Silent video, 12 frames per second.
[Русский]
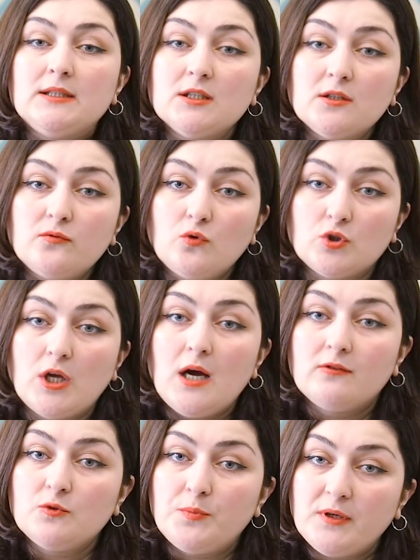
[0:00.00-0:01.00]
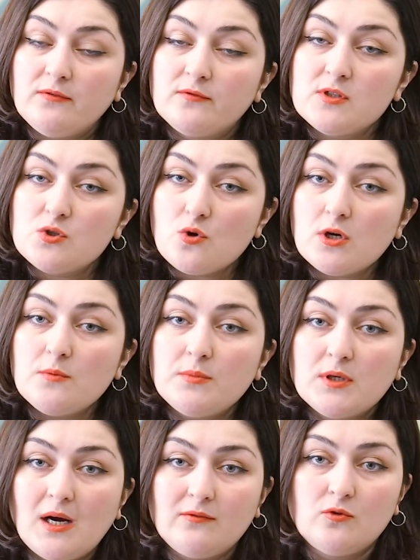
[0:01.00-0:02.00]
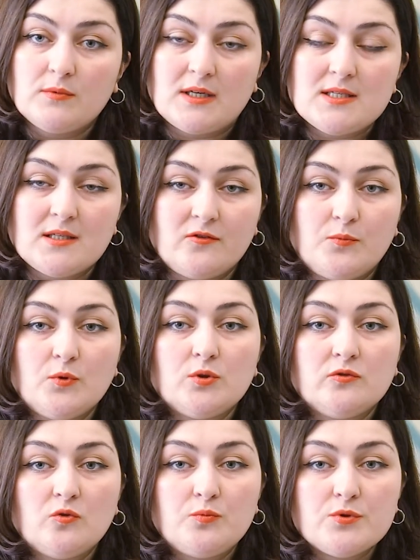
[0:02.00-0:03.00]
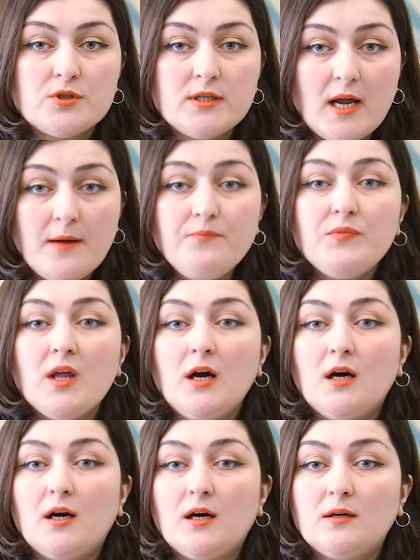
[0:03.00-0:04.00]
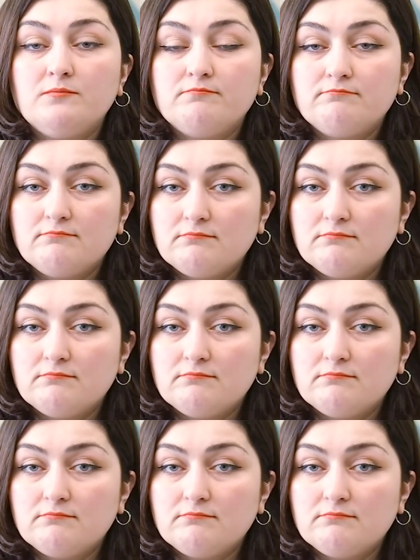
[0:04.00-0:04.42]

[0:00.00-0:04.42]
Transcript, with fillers: Так вот, вот при высоком боковом разрыве плодного пузыря а,